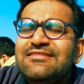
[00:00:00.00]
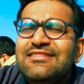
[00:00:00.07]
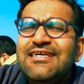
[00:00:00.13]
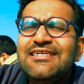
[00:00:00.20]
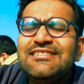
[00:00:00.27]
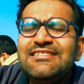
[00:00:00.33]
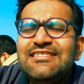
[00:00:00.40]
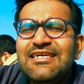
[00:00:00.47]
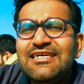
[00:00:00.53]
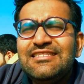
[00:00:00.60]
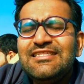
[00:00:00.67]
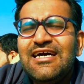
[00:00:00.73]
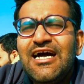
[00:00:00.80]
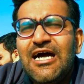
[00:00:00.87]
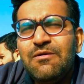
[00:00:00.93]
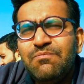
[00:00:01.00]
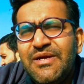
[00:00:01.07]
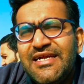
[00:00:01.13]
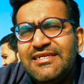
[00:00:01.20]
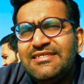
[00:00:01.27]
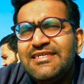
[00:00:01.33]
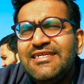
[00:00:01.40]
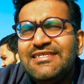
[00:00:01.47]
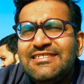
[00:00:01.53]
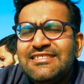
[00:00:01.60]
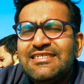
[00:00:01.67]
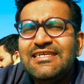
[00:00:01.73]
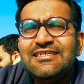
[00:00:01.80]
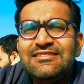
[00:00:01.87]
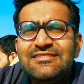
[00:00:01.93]
इतना ज़्यादा
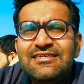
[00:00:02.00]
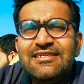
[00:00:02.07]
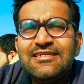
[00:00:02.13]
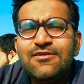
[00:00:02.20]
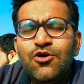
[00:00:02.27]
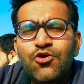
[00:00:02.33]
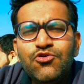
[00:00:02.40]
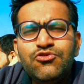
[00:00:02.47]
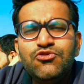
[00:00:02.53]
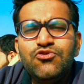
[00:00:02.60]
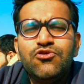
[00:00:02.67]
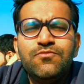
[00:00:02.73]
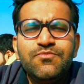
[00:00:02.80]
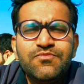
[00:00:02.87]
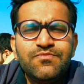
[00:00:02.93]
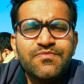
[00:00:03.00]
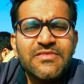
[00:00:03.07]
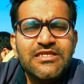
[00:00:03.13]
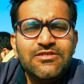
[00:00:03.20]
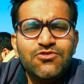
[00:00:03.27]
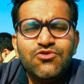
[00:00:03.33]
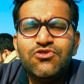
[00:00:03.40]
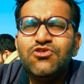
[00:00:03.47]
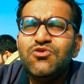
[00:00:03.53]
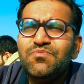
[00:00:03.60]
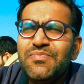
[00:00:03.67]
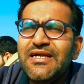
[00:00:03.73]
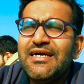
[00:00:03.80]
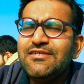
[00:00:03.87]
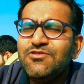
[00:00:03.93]
अबेंडेंट्स के अंदर एक हजूम
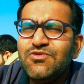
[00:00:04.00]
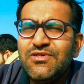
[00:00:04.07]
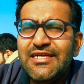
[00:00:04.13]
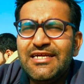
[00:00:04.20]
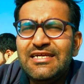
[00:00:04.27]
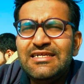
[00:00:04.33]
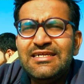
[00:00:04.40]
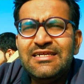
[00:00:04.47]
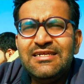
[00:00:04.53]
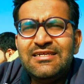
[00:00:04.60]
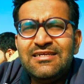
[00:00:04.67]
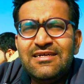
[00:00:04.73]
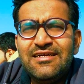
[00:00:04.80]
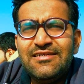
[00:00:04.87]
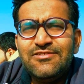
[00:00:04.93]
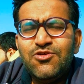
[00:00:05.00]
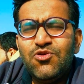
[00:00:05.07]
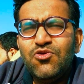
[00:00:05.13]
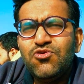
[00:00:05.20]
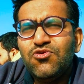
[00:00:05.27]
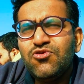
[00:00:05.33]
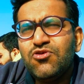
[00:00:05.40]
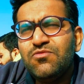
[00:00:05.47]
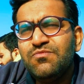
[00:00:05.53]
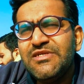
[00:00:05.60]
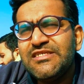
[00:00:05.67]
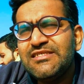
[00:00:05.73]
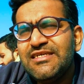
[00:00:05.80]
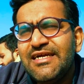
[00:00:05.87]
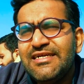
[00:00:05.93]
यूट्यूब पर आ चुका है uh, जो लोगों को
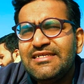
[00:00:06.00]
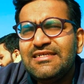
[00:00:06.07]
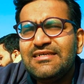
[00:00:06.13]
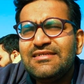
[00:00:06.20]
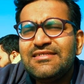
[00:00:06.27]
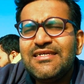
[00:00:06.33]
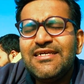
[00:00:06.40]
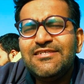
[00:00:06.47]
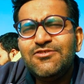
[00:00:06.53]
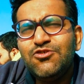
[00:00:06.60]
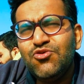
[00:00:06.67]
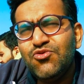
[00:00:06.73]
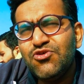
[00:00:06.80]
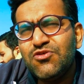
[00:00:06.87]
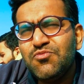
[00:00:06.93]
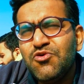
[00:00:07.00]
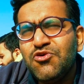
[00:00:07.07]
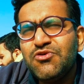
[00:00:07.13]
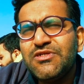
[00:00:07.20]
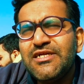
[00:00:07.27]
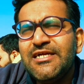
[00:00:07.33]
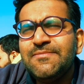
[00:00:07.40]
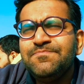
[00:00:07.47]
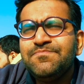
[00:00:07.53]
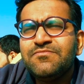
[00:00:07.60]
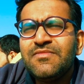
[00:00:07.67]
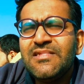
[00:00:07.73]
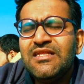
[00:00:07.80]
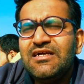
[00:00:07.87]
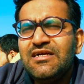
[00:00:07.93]
गाइड कर रहा है झूठ बोल रहा
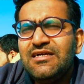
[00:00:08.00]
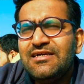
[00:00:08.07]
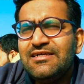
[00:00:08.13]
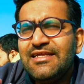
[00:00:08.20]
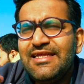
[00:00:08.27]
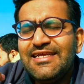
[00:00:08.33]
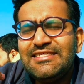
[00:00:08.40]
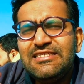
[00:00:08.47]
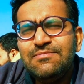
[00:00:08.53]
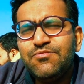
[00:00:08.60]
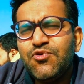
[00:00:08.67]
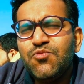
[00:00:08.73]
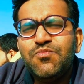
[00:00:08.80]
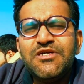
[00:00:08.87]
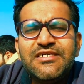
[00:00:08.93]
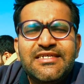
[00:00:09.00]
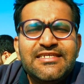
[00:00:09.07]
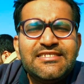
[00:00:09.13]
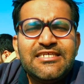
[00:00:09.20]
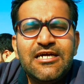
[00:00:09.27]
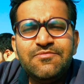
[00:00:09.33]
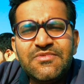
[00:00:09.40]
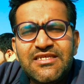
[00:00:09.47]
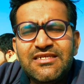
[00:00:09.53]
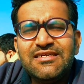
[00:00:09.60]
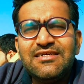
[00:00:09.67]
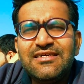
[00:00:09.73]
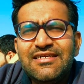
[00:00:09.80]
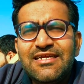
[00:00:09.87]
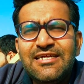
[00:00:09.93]
है uh, ऐसी प्रॉपर्टी सामने
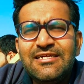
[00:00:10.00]
रखा रहा